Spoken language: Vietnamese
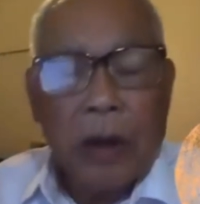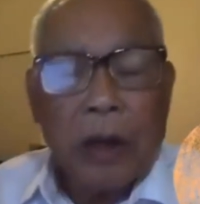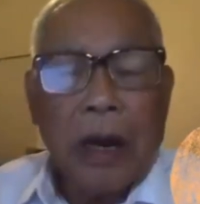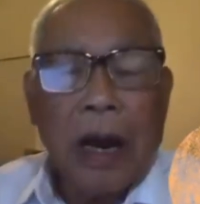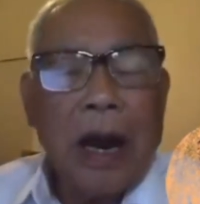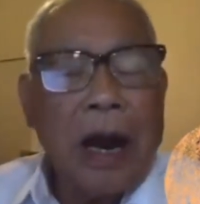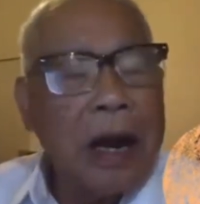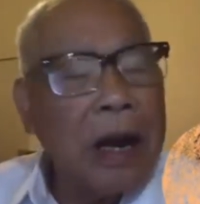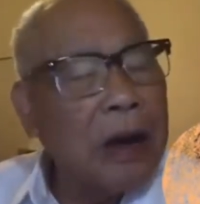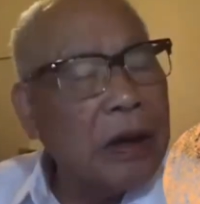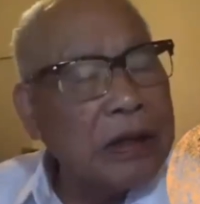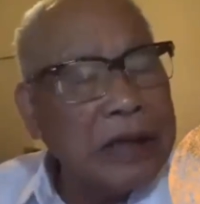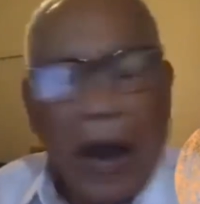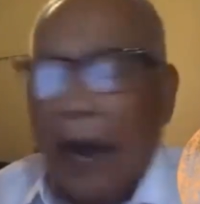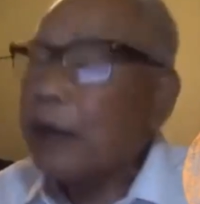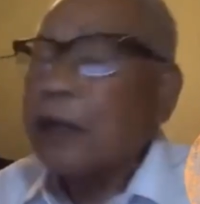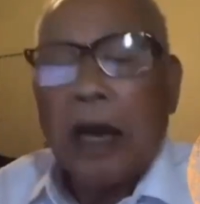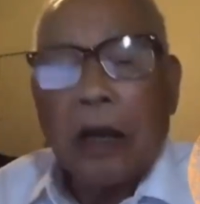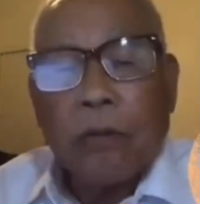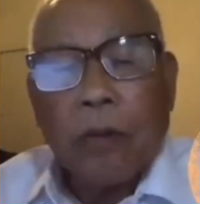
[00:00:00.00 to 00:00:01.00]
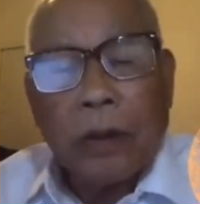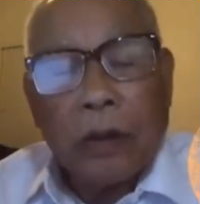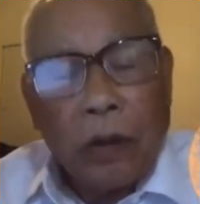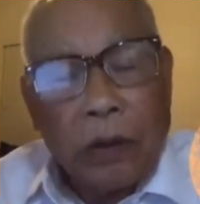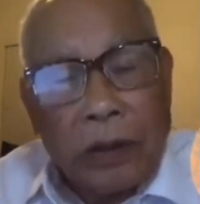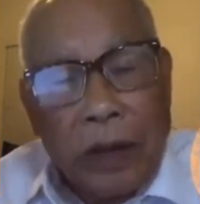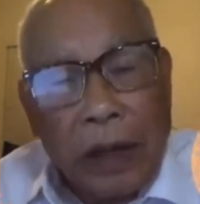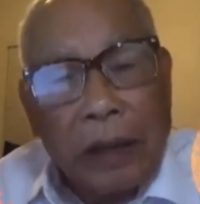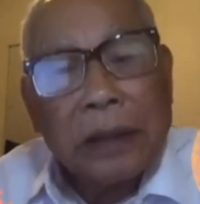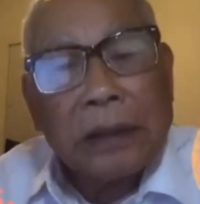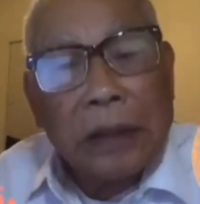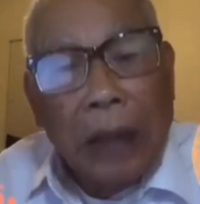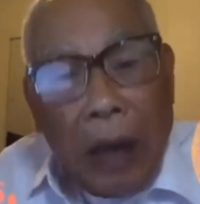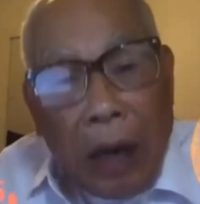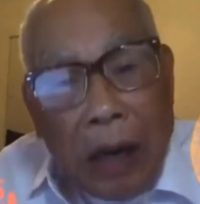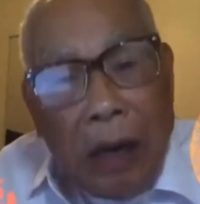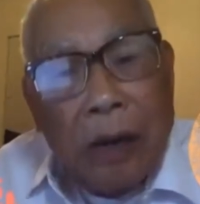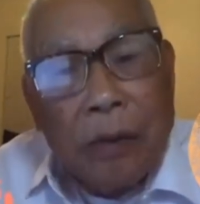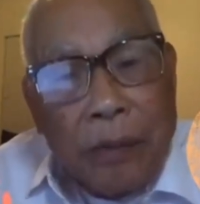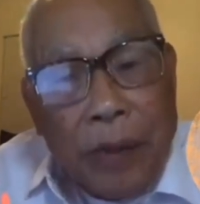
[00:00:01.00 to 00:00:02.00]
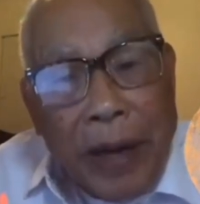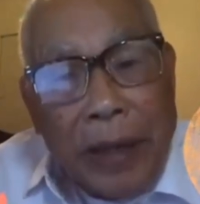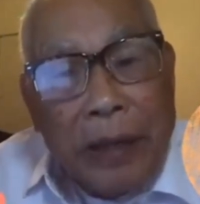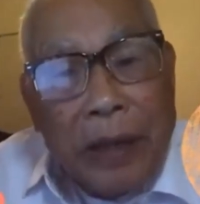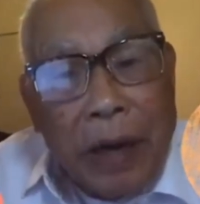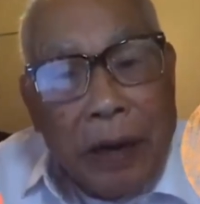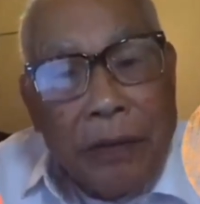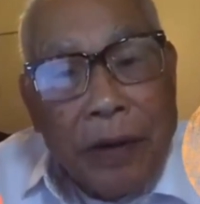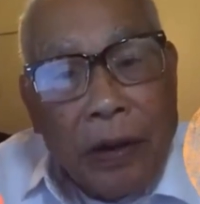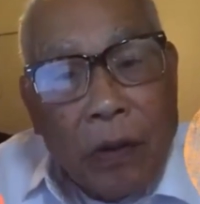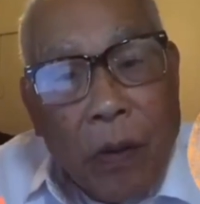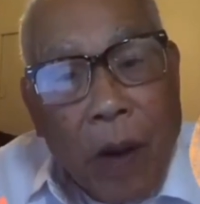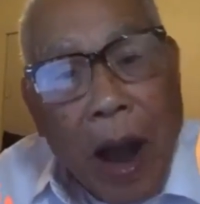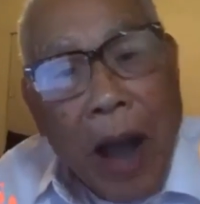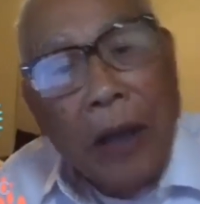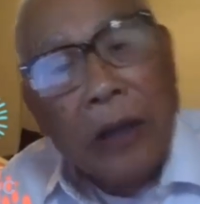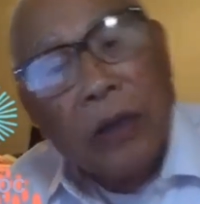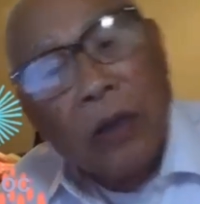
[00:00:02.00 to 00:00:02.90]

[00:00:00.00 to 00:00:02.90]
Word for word: uh, giải giới quân đội Nhật từ biên giới Việt Hoa